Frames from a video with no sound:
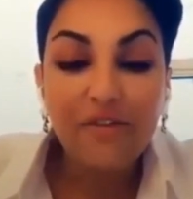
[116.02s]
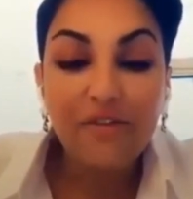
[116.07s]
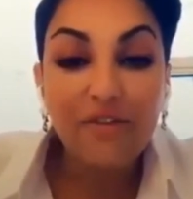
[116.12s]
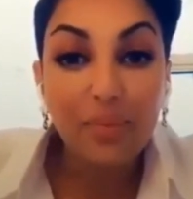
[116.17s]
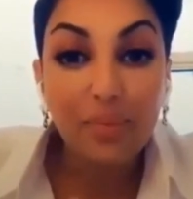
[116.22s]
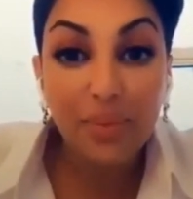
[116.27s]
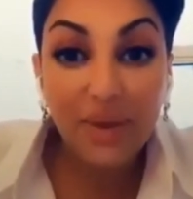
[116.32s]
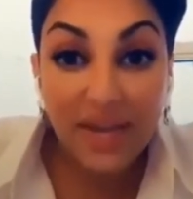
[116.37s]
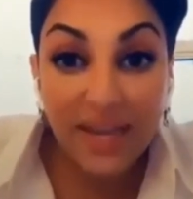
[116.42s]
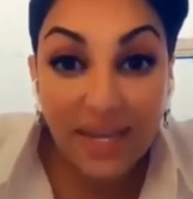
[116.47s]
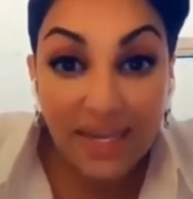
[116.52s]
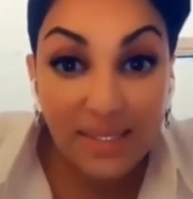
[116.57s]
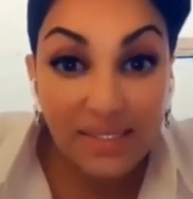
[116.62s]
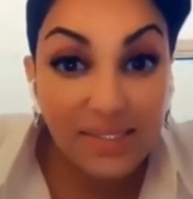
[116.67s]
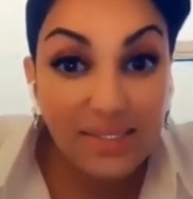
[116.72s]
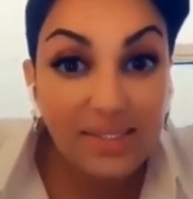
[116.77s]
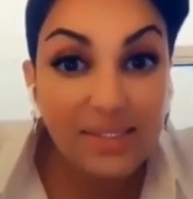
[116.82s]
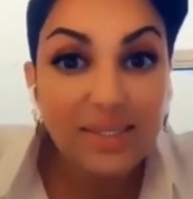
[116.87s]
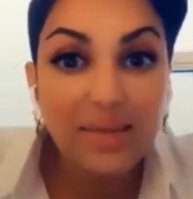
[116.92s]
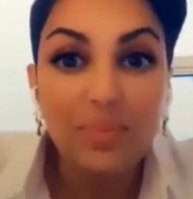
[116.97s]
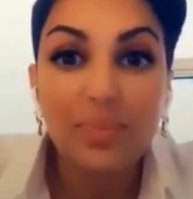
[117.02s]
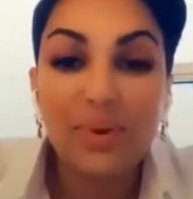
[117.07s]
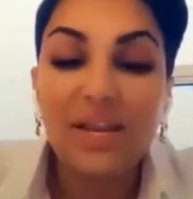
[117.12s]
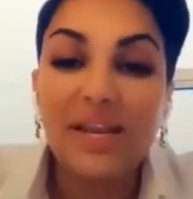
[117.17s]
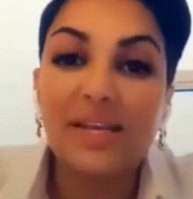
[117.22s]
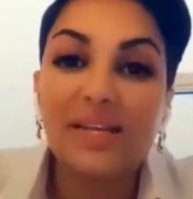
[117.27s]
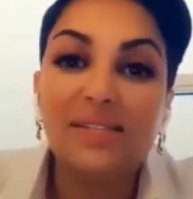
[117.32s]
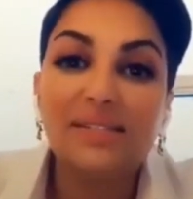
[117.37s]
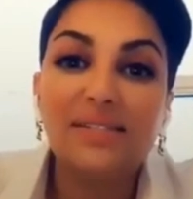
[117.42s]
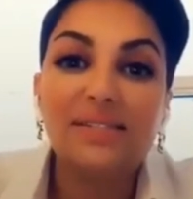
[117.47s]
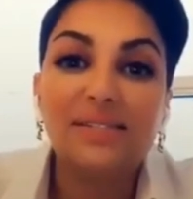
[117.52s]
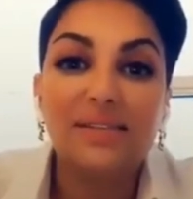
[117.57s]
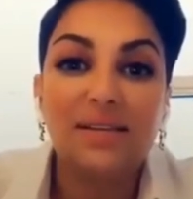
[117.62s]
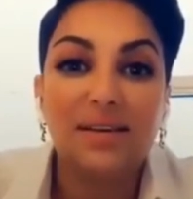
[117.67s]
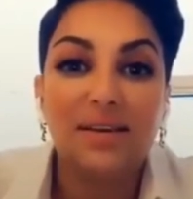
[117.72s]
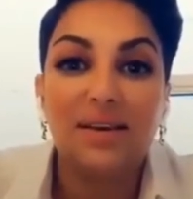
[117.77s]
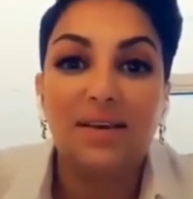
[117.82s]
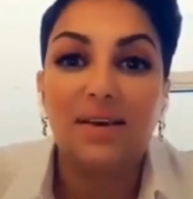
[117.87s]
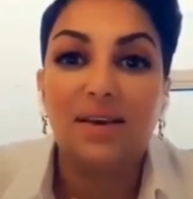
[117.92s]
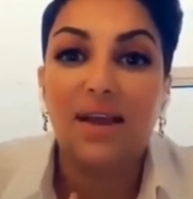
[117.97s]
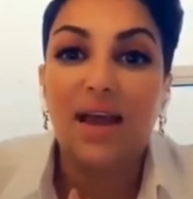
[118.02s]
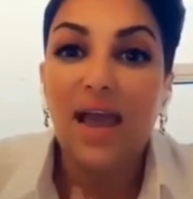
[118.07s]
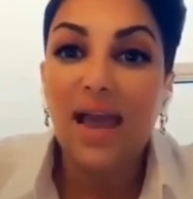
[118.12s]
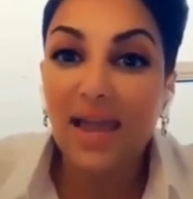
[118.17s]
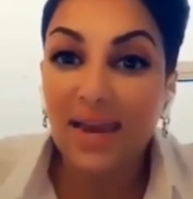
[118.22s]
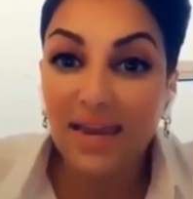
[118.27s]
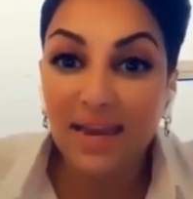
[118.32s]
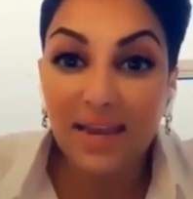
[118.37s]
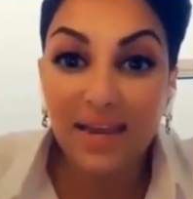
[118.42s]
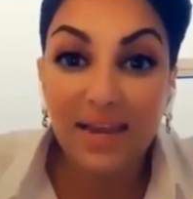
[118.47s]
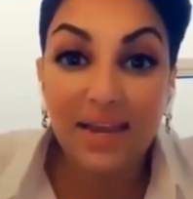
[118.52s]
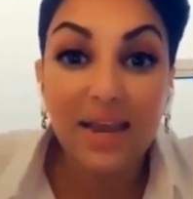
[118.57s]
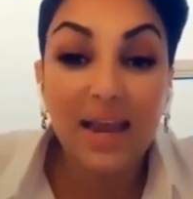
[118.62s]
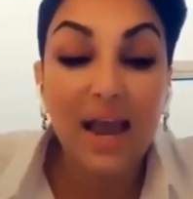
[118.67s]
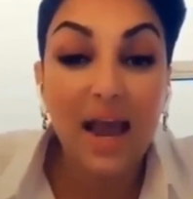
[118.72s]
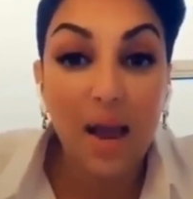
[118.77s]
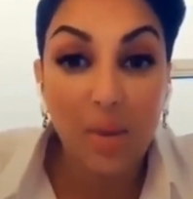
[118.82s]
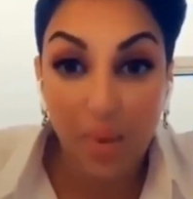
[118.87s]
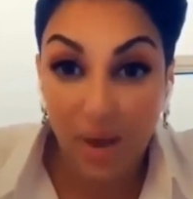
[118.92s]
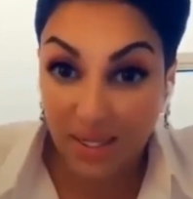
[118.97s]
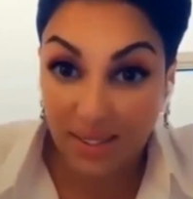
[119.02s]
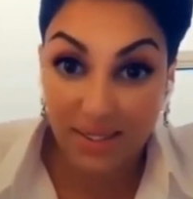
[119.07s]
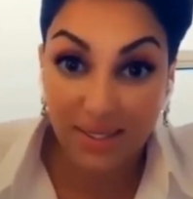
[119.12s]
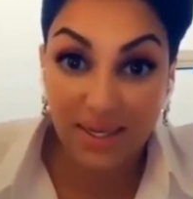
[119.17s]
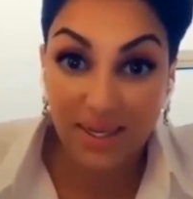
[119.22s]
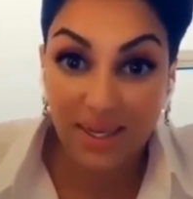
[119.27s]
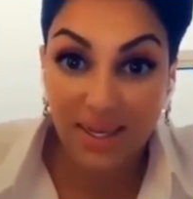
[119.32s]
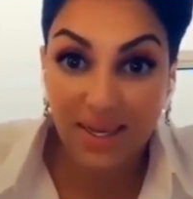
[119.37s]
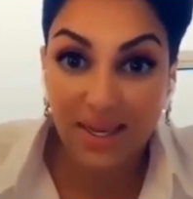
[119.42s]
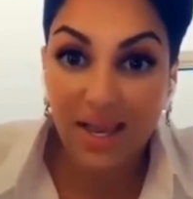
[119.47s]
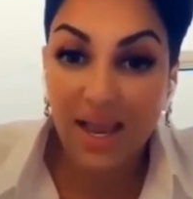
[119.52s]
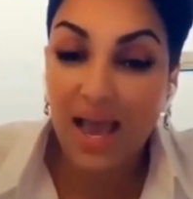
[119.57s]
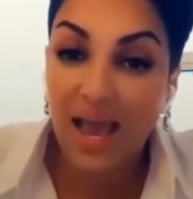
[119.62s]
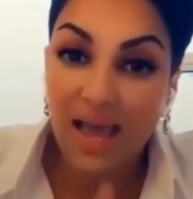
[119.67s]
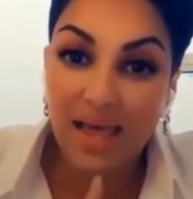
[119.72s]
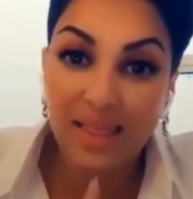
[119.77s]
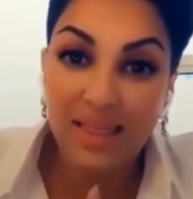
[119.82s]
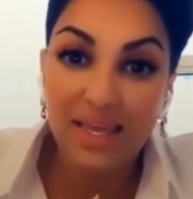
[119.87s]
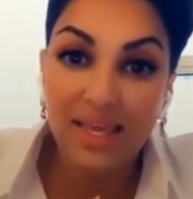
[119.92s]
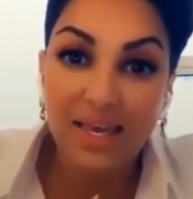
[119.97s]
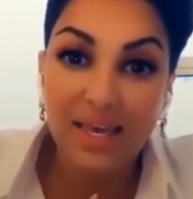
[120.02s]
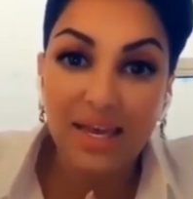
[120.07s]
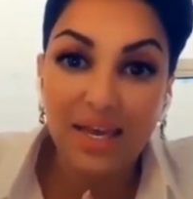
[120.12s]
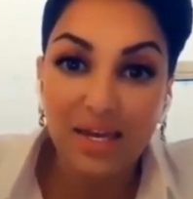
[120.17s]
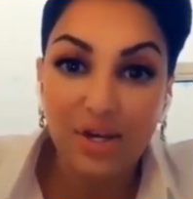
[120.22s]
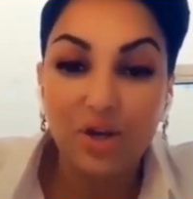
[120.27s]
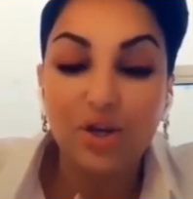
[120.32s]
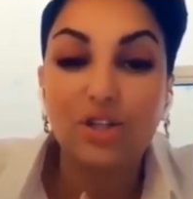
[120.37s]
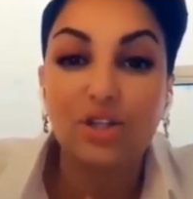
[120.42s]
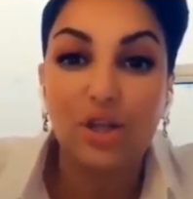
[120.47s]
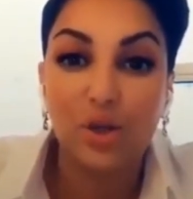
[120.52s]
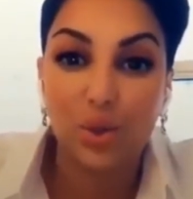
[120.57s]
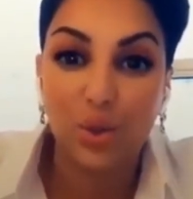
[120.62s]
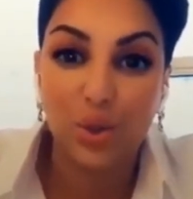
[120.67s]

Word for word: فبليز بليز حلق أباطك هذه النقطة